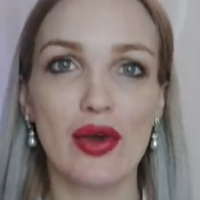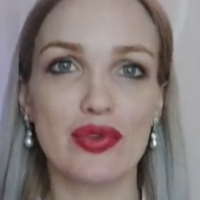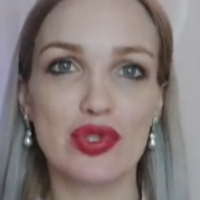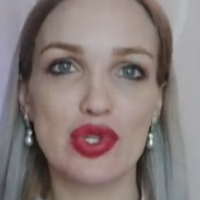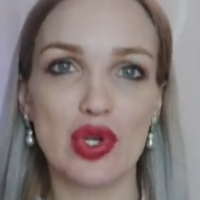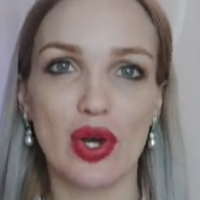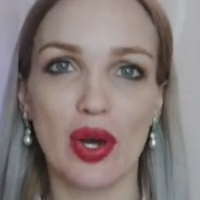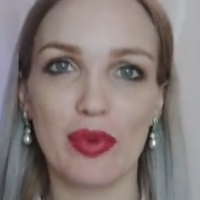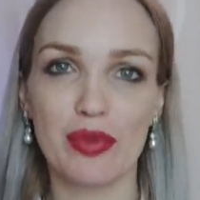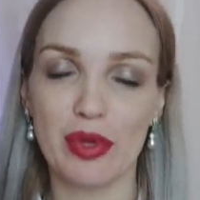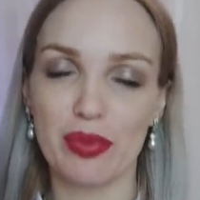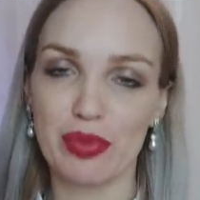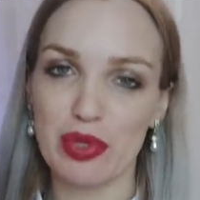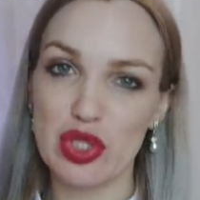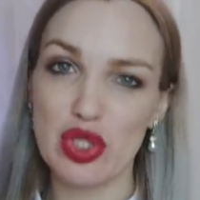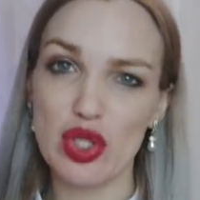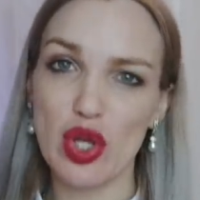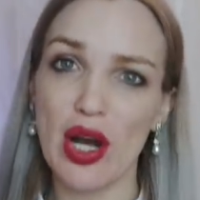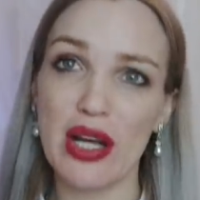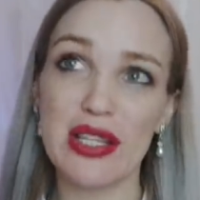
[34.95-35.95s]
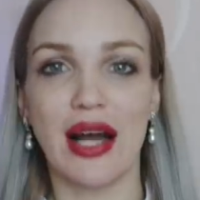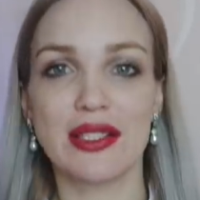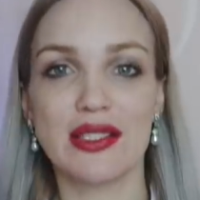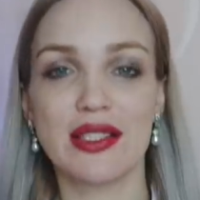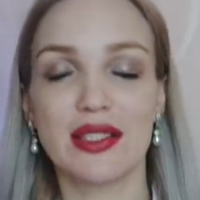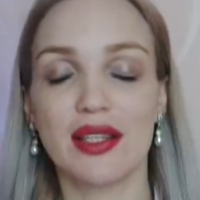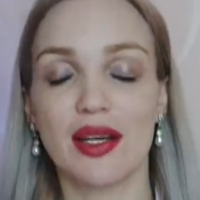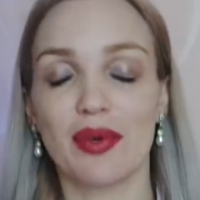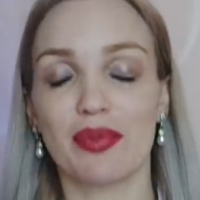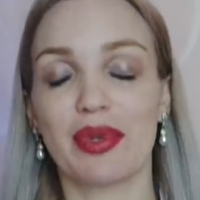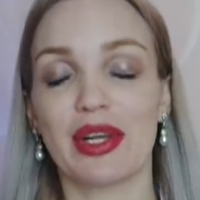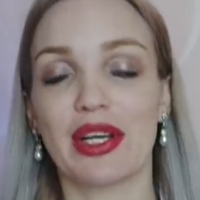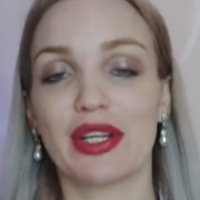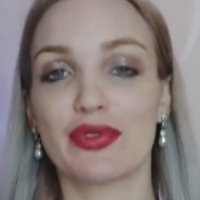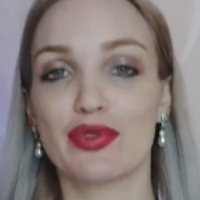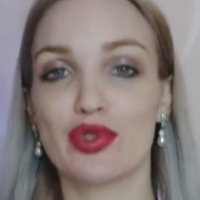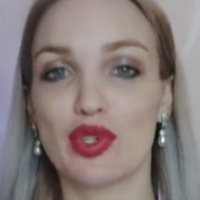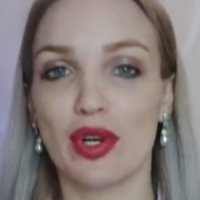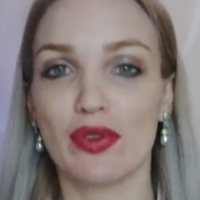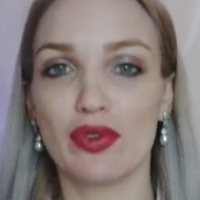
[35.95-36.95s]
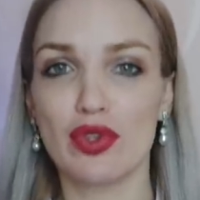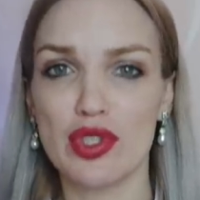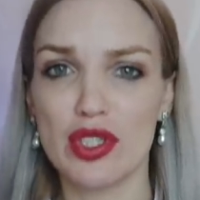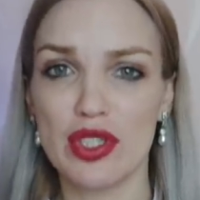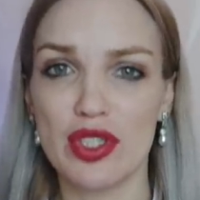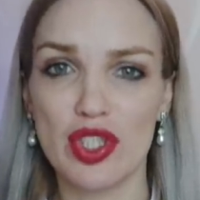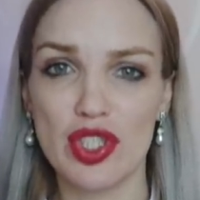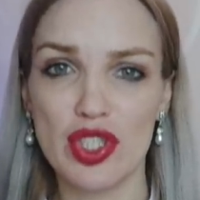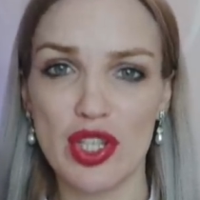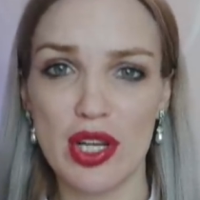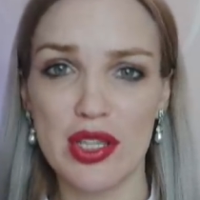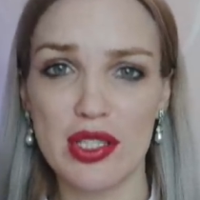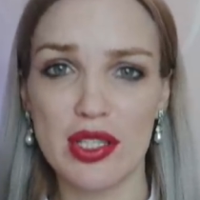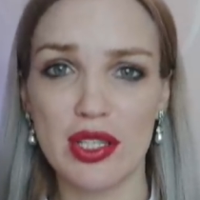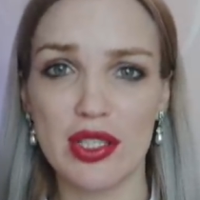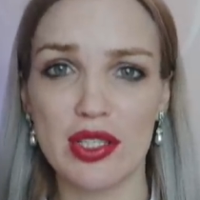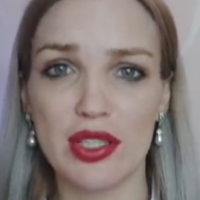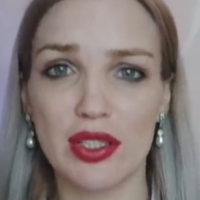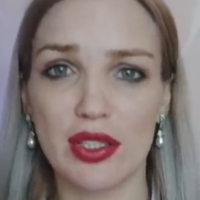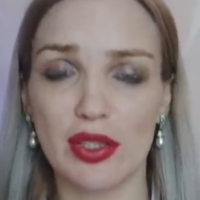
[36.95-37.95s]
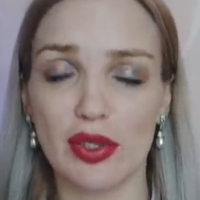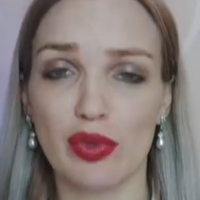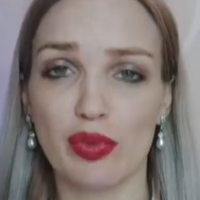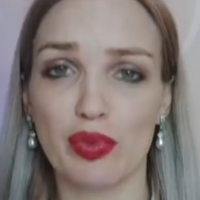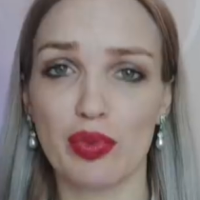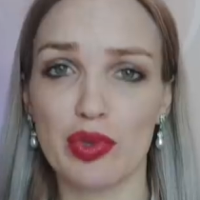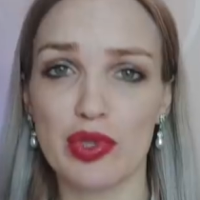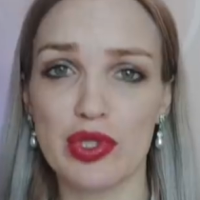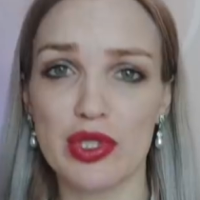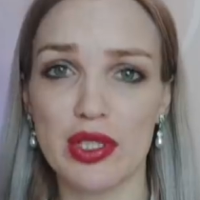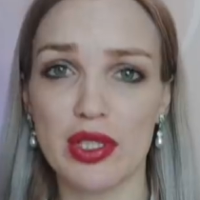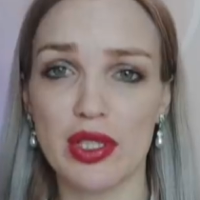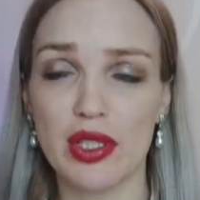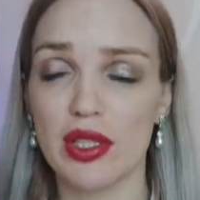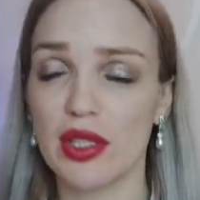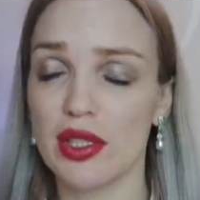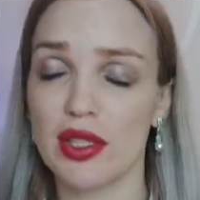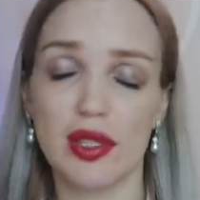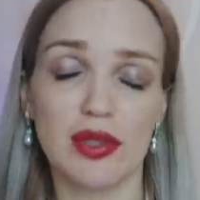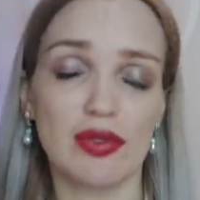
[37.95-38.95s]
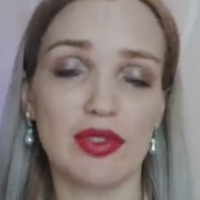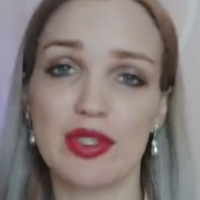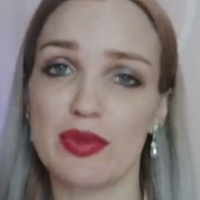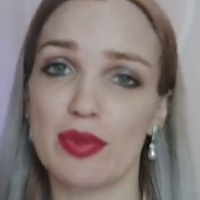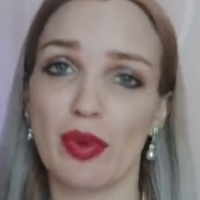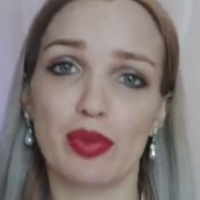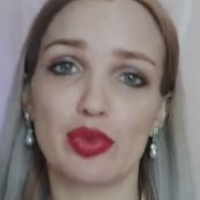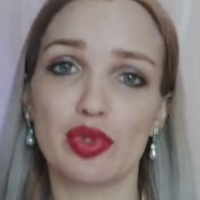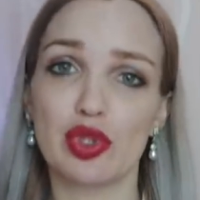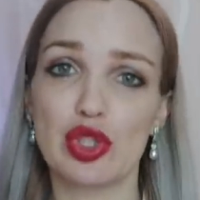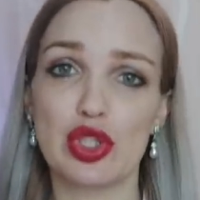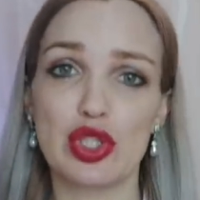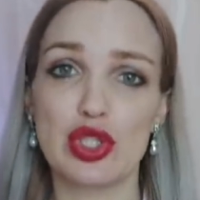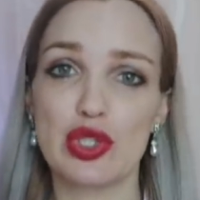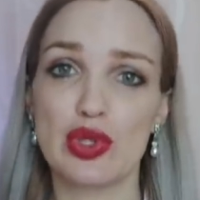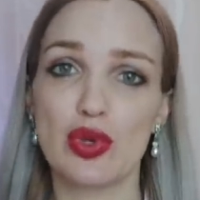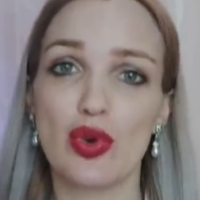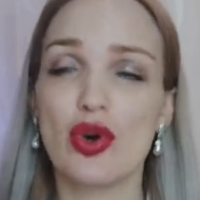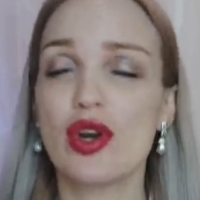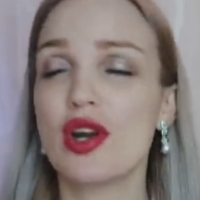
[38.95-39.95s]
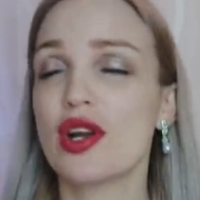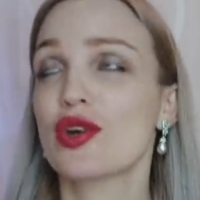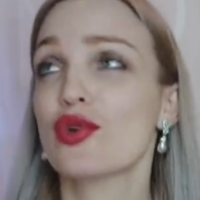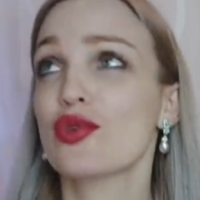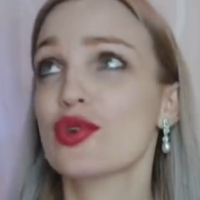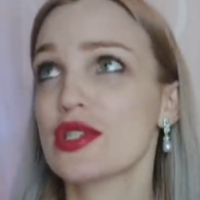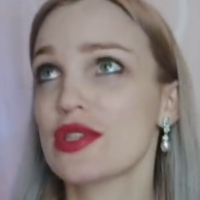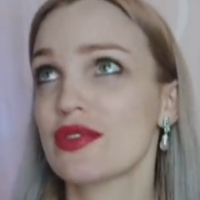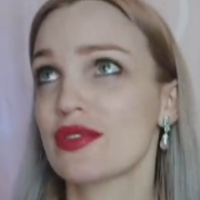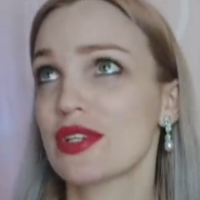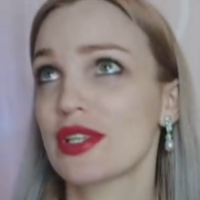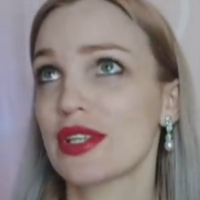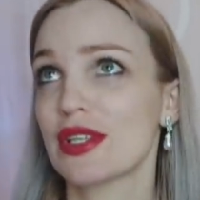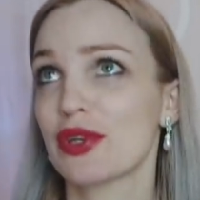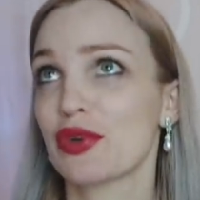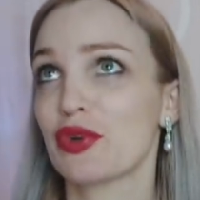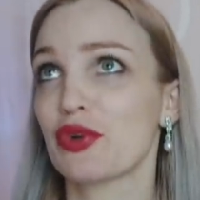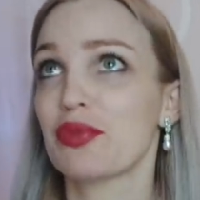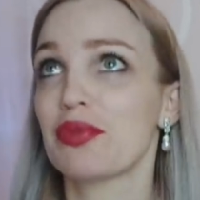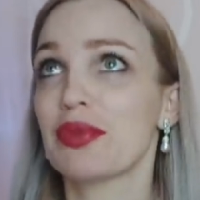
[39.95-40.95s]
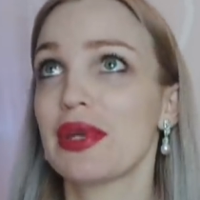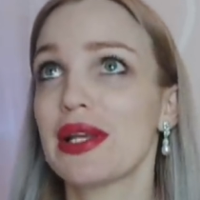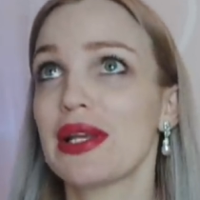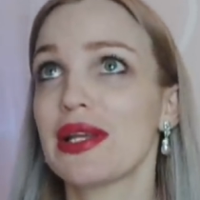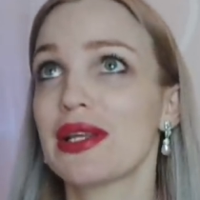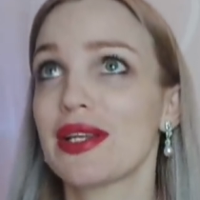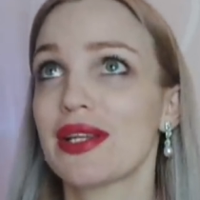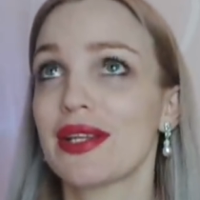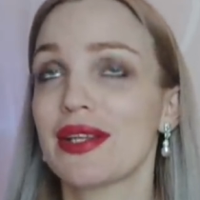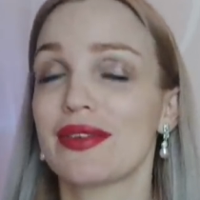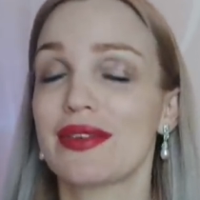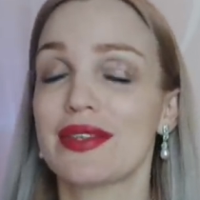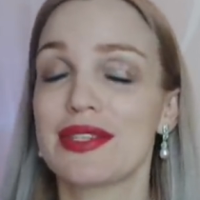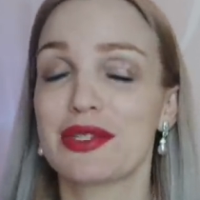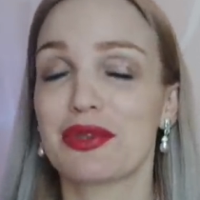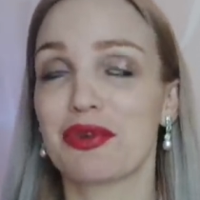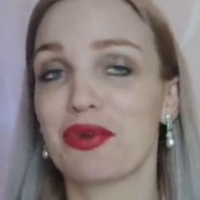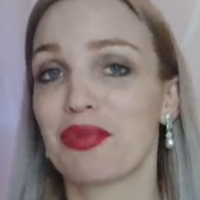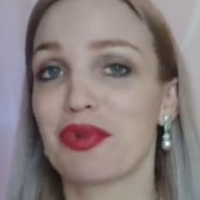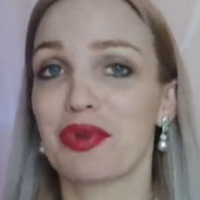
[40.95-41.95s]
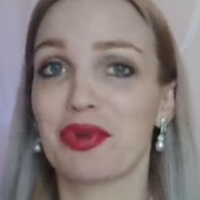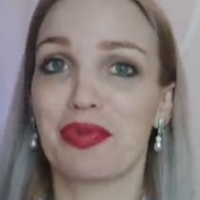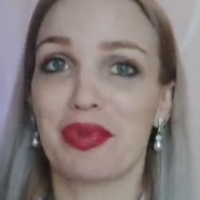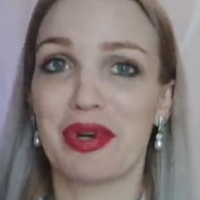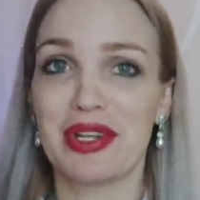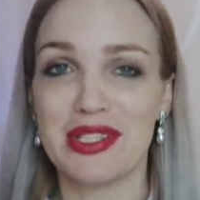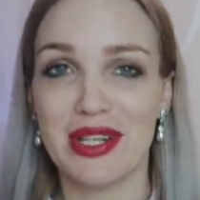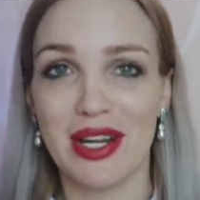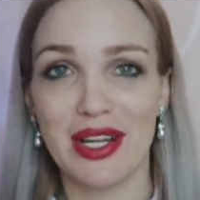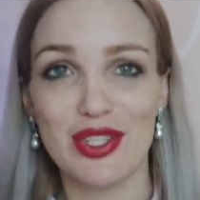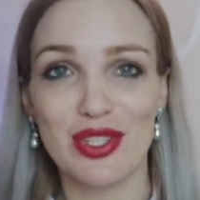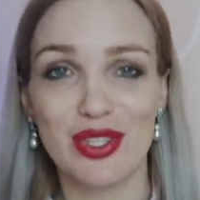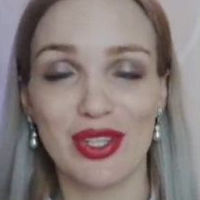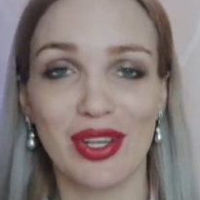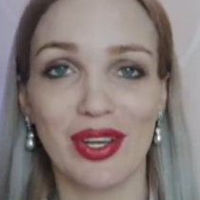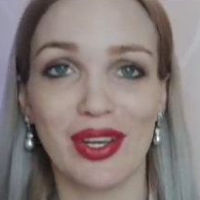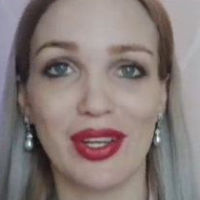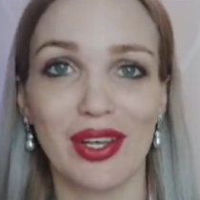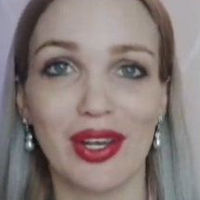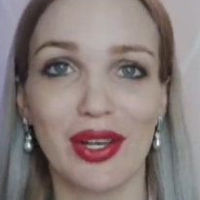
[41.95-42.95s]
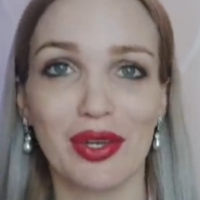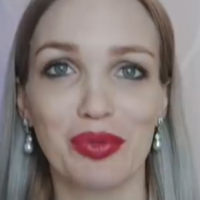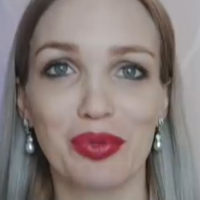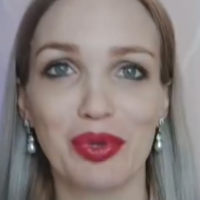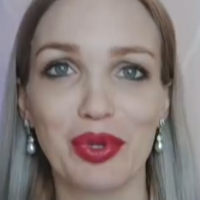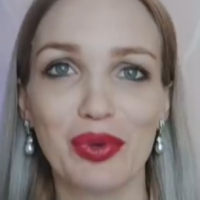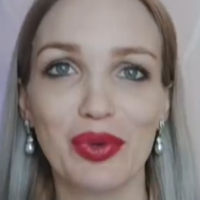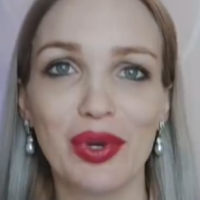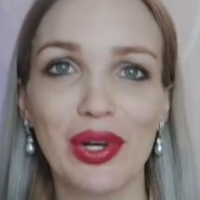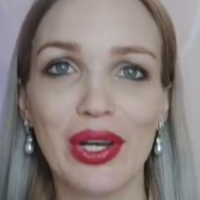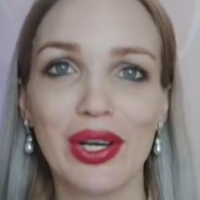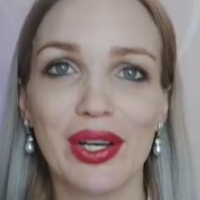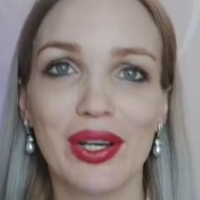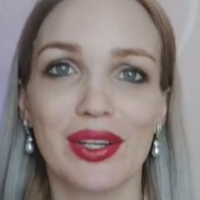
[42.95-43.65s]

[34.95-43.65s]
Все ко мне пришло, один комплект все равно задержался где-то в пути, и, видимо, будет не скоро, розовенький, такой миленький, весь такой полупрозрачный, как я люблю.